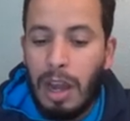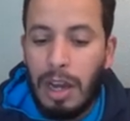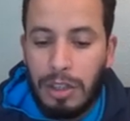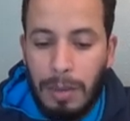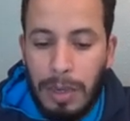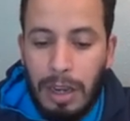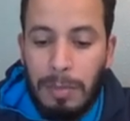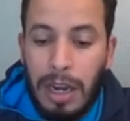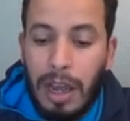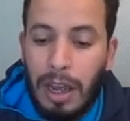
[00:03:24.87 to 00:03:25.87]
الجميع
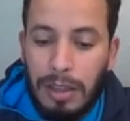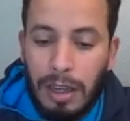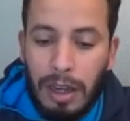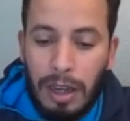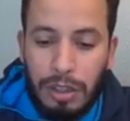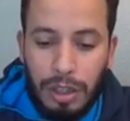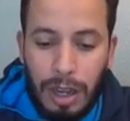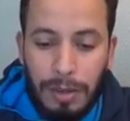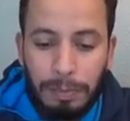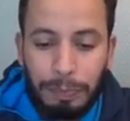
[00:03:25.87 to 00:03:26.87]
من هذا الشأن